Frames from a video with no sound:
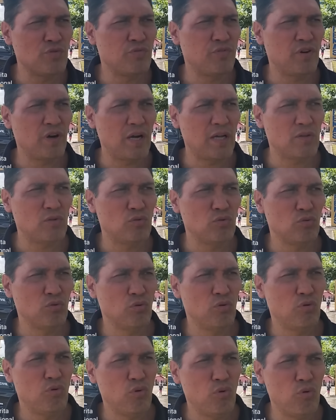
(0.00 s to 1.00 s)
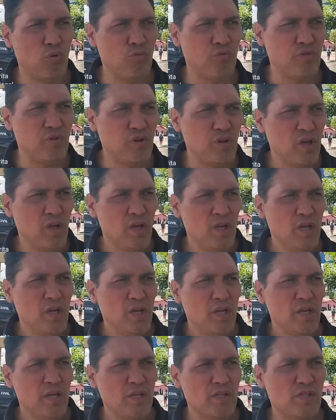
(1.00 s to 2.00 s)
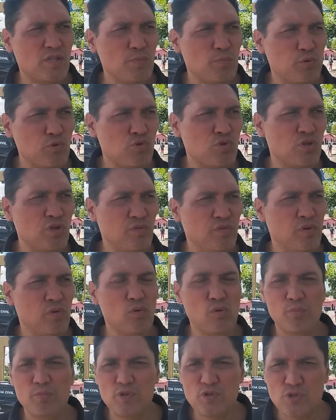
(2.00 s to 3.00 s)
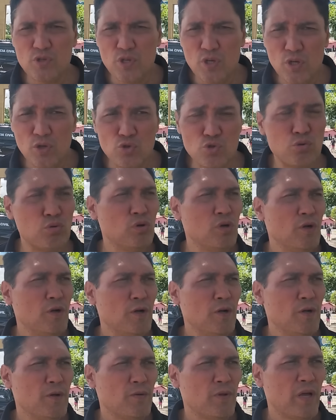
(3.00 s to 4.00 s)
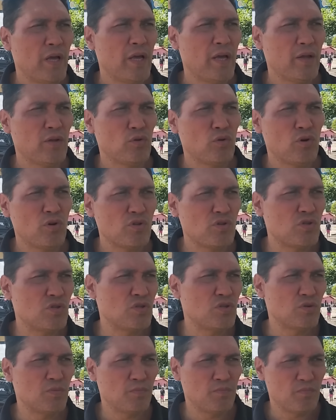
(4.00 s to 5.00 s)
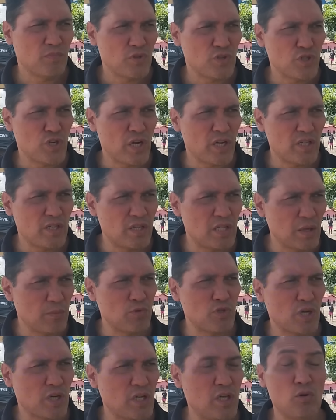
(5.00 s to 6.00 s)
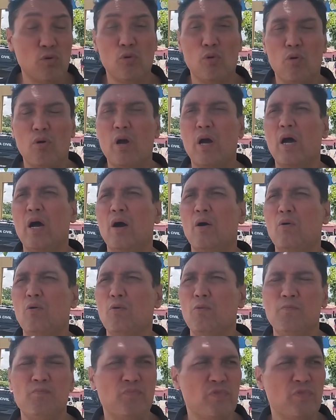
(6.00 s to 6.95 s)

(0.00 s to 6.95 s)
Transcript: De fato, houve esse possível homicídio. É, nós já estamos aqui no local,